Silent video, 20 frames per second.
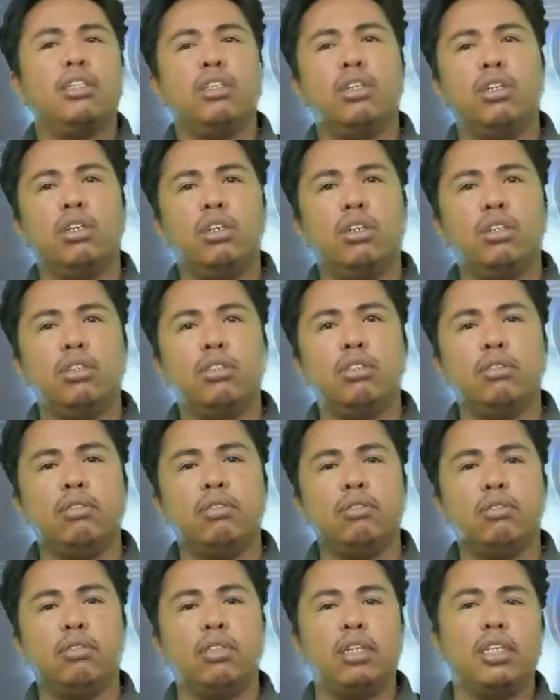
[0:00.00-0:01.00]
yung
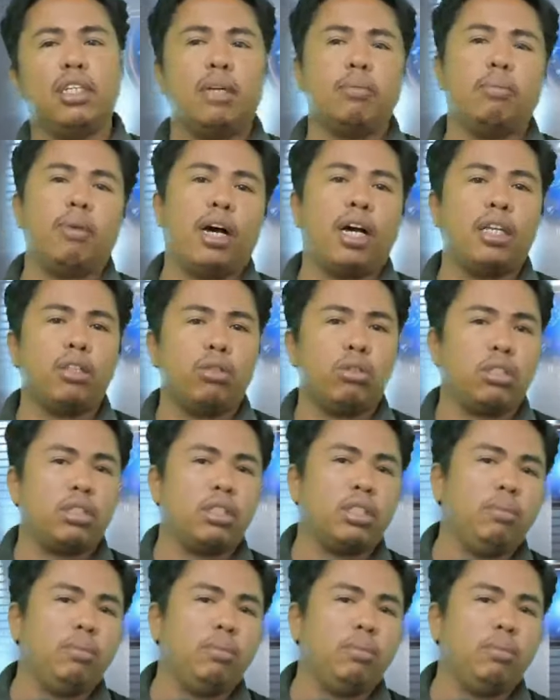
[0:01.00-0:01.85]
kanyang mga talks sa